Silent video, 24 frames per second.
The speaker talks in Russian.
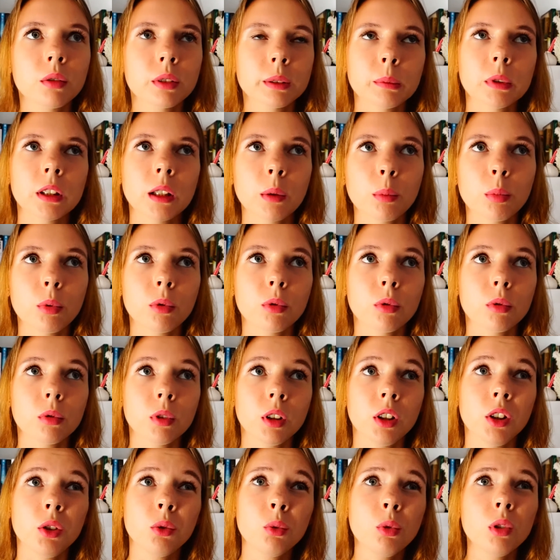в смысле по
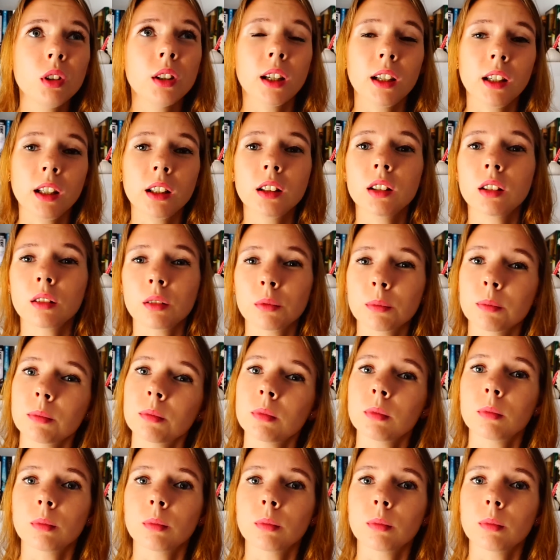июль, до лета,